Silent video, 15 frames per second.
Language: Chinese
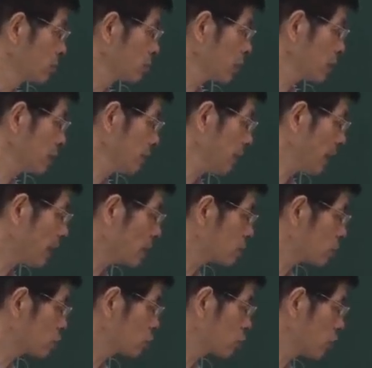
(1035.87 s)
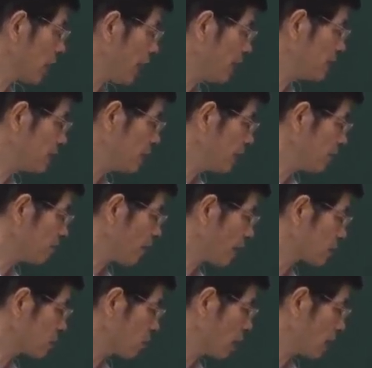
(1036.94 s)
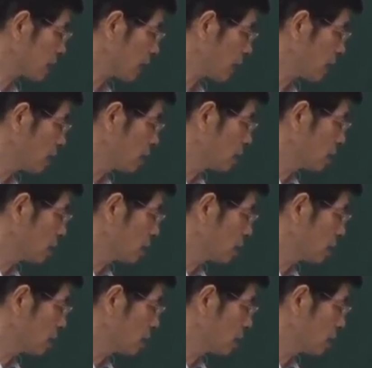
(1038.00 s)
所以你每一个都除 n 立方的话呢，